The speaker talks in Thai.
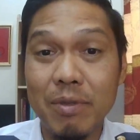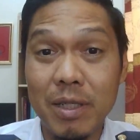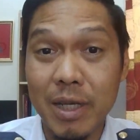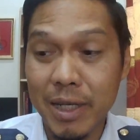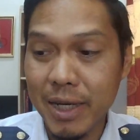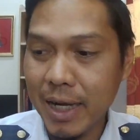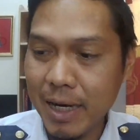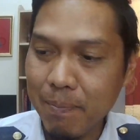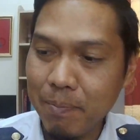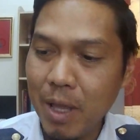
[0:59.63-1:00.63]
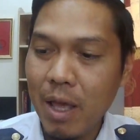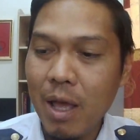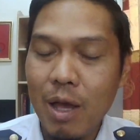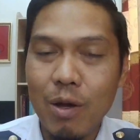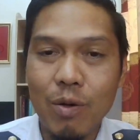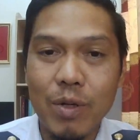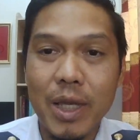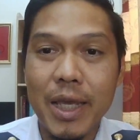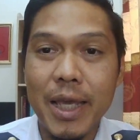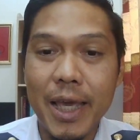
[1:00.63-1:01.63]
สิ้นเดือนนี้นะครับโอ
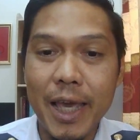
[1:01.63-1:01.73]
เค